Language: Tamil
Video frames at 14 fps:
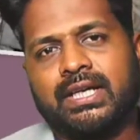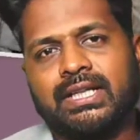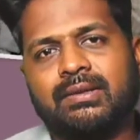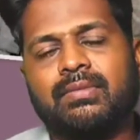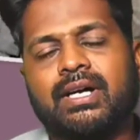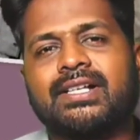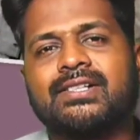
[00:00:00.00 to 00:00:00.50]

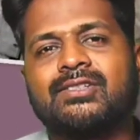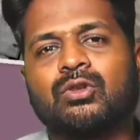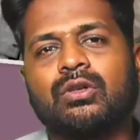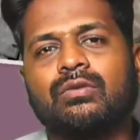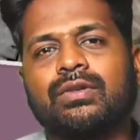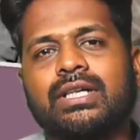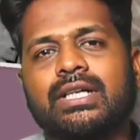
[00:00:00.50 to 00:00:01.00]
இந்த
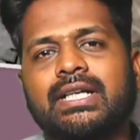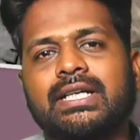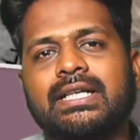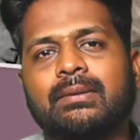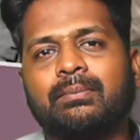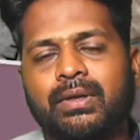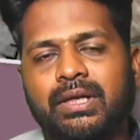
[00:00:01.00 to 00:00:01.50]
மனசோர்வை
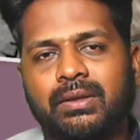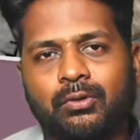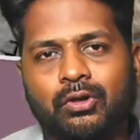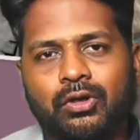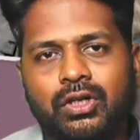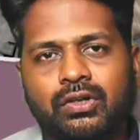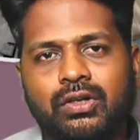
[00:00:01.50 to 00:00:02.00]
எப்படி
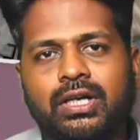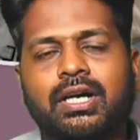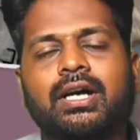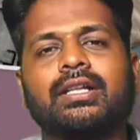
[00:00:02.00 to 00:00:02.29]
போக்கணும்னா